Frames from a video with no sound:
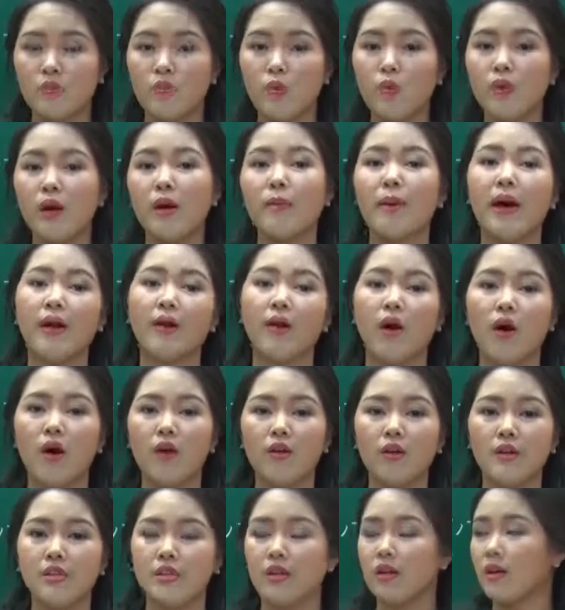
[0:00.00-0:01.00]
bốn đáp án
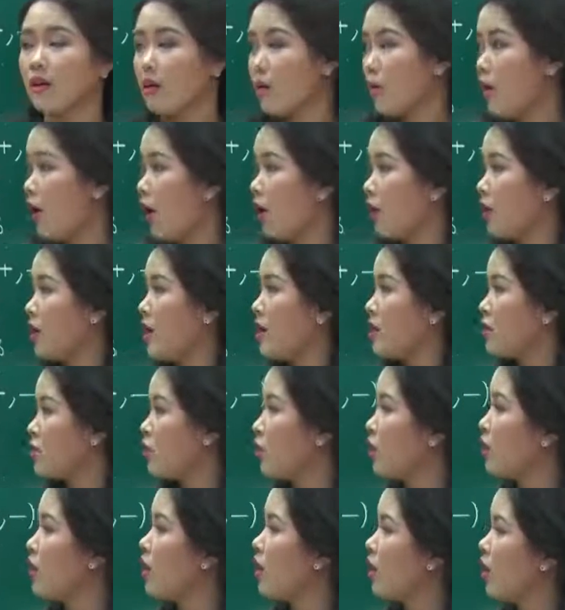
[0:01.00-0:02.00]
đó để trả lời câu hỏi
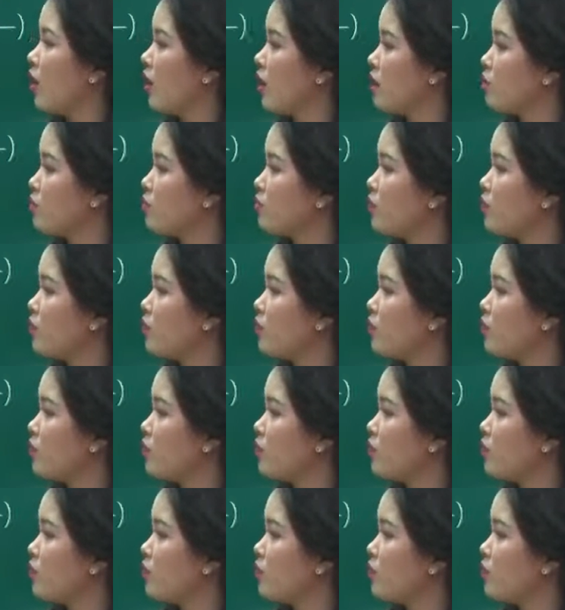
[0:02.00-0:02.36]
rồi ờ,